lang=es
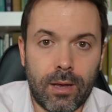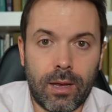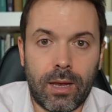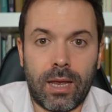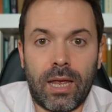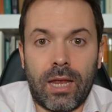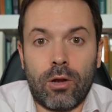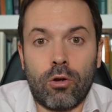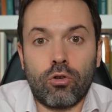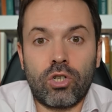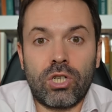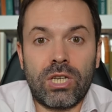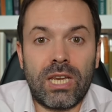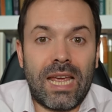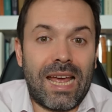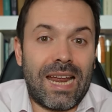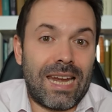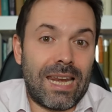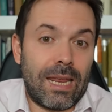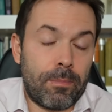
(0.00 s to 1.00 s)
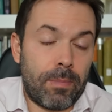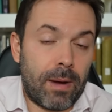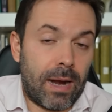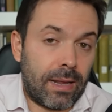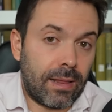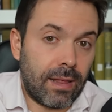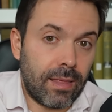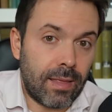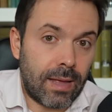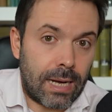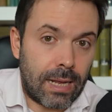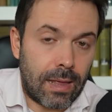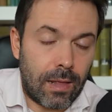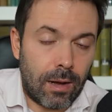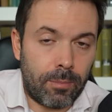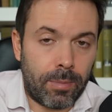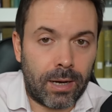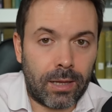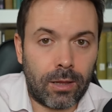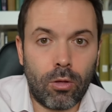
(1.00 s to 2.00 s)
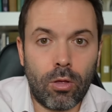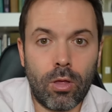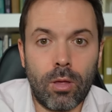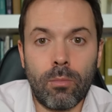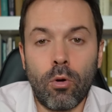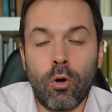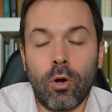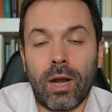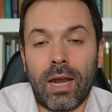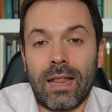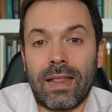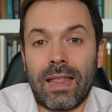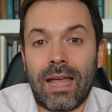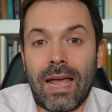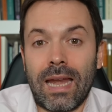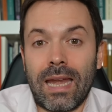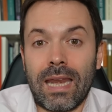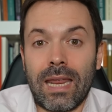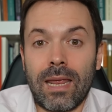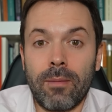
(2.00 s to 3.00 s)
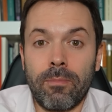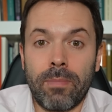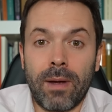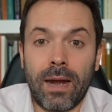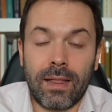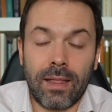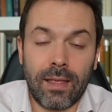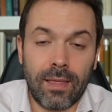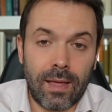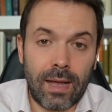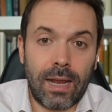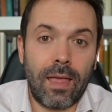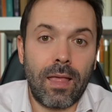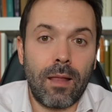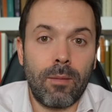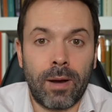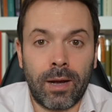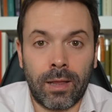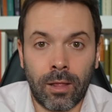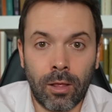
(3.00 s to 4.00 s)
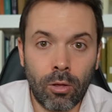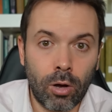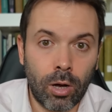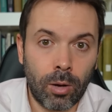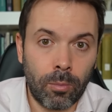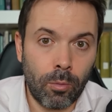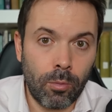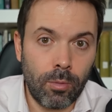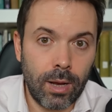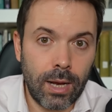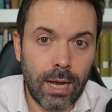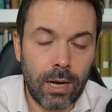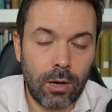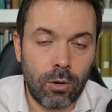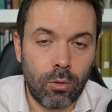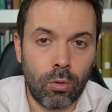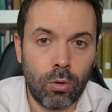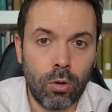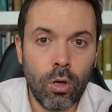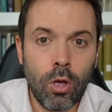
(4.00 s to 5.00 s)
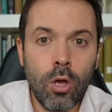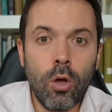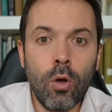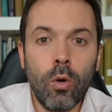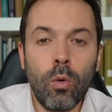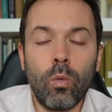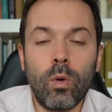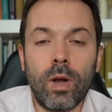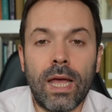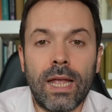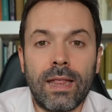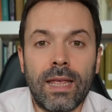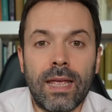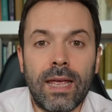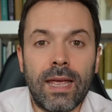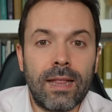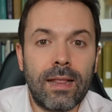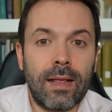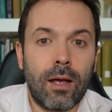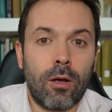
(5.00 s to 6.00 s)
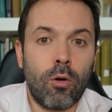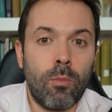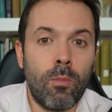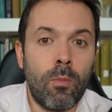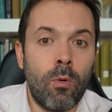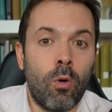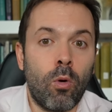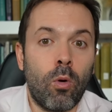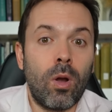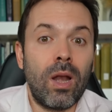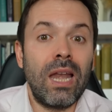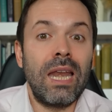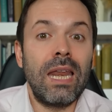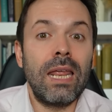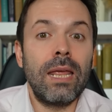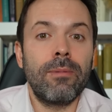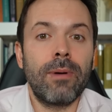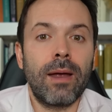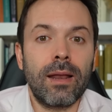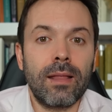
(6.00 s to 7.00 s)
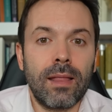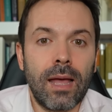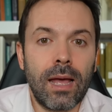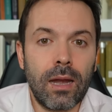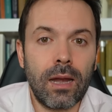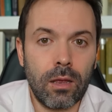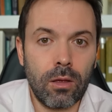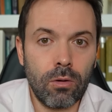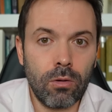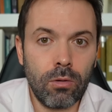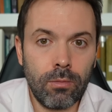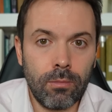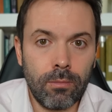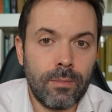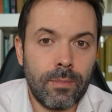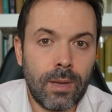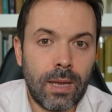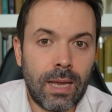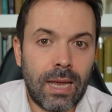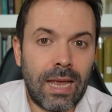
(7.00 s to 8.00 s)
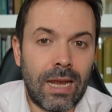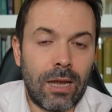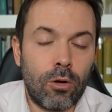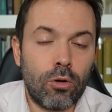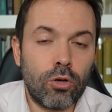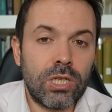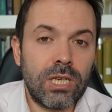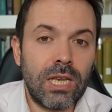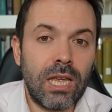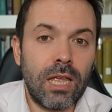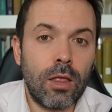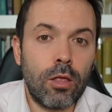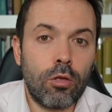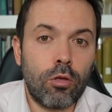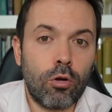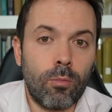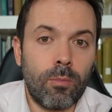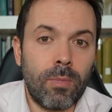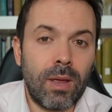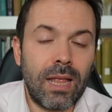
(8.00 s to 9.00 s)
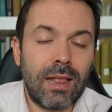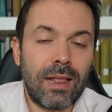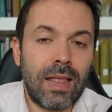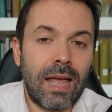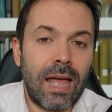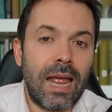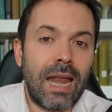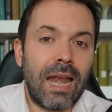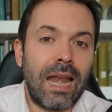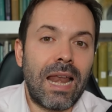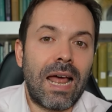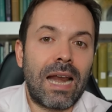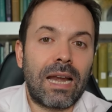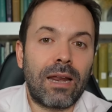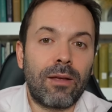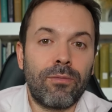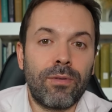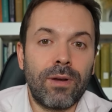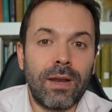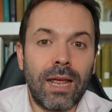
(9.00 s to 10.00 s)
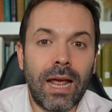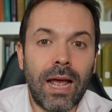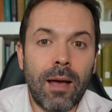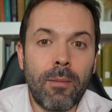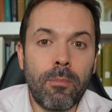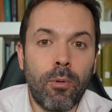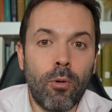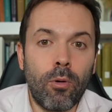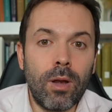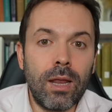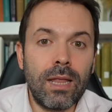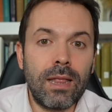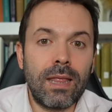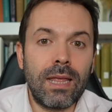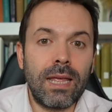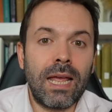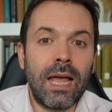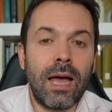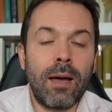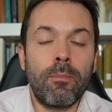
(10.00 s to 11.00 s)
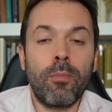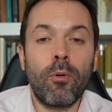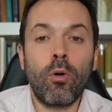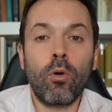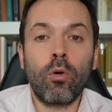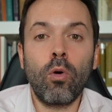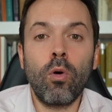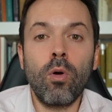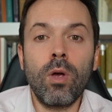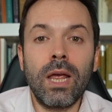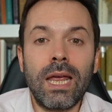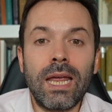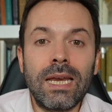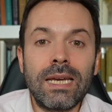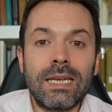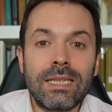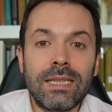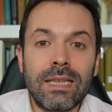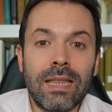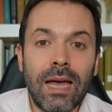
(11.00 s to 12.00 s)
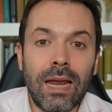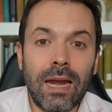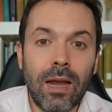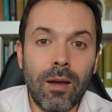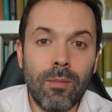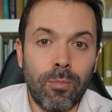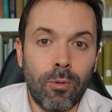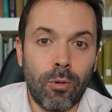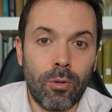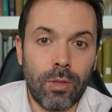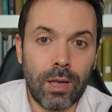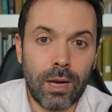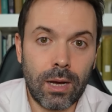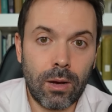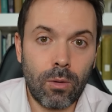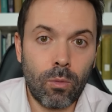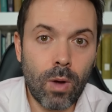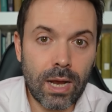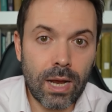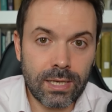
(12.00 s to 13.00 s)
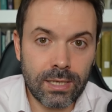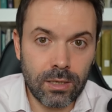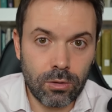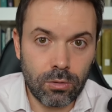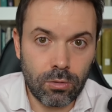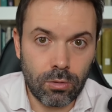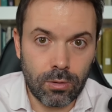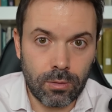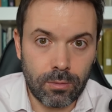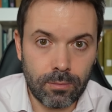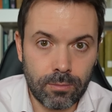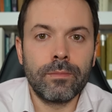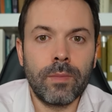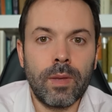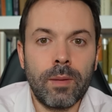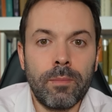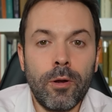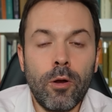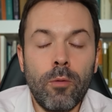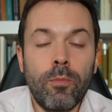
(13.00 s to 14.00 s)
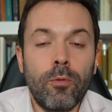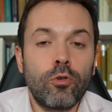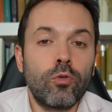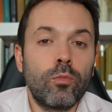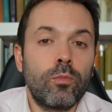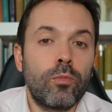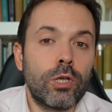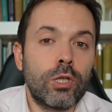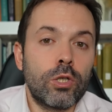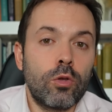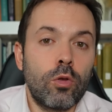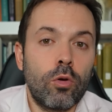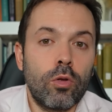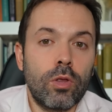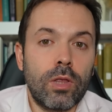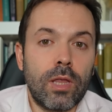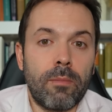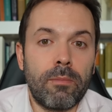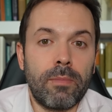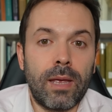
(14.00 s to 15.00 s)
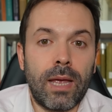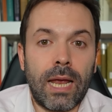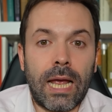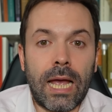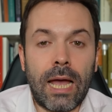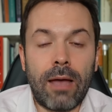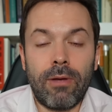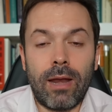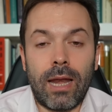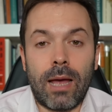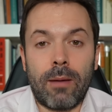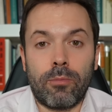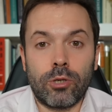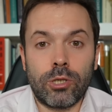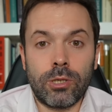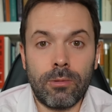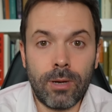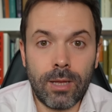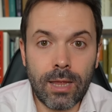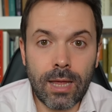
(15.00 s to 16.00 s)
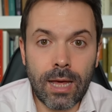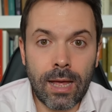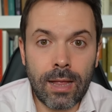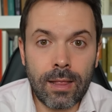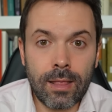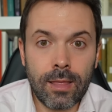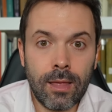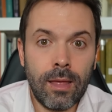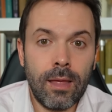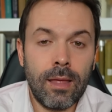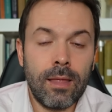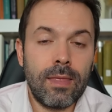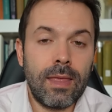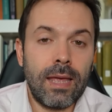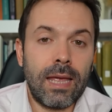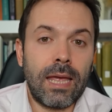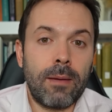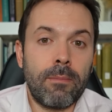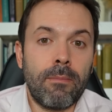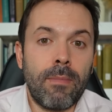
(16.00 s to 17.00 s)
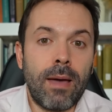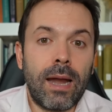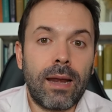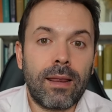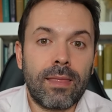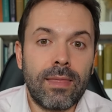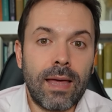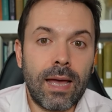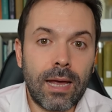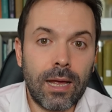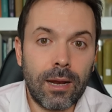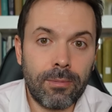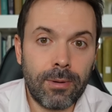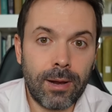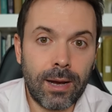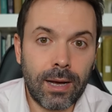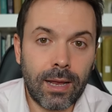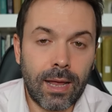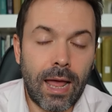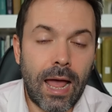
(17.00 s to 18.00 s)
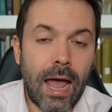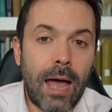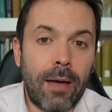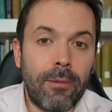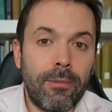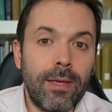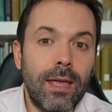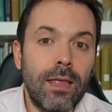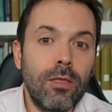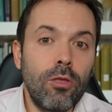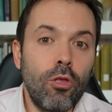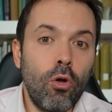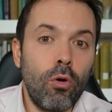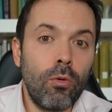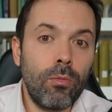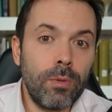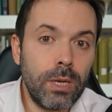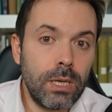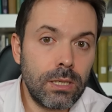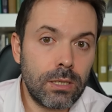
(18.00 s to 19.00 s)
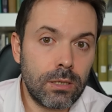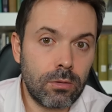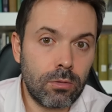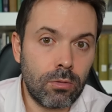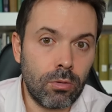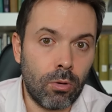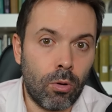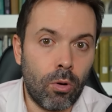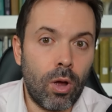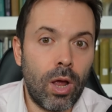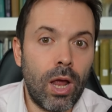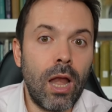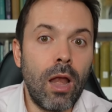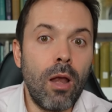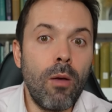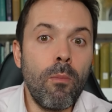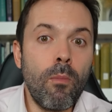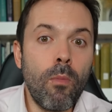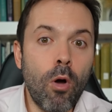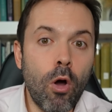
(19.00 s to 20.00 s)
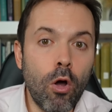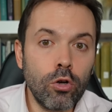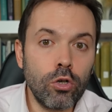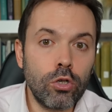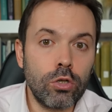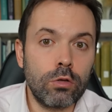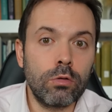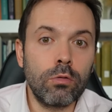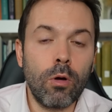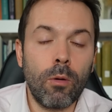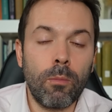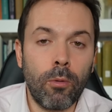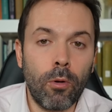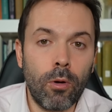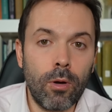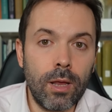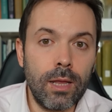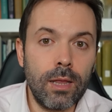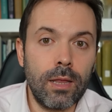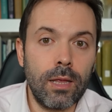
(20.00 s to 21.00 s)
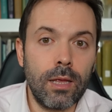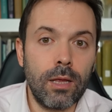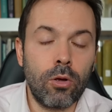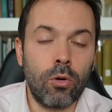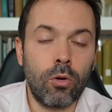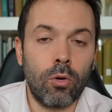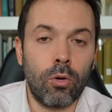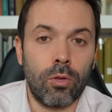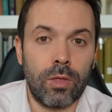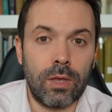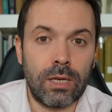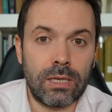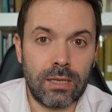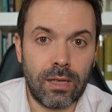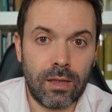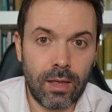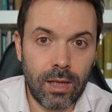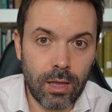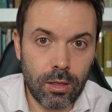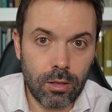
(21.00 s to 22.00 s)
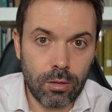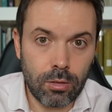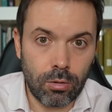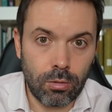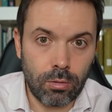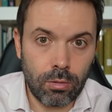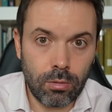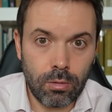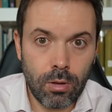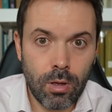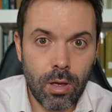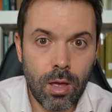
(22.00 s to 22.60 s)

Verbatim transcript: que no sea ni partidaria del Partido Demócrata ni partidaria del Partido Republicano. Una etiqueta como libertario que no se entrometa en la refriega política por conquistar el poder en Washington. Pero por supuesto también cabe la posibilidad de que Mark Zuckerberg, habiendo visto el monstruo político desde dentro,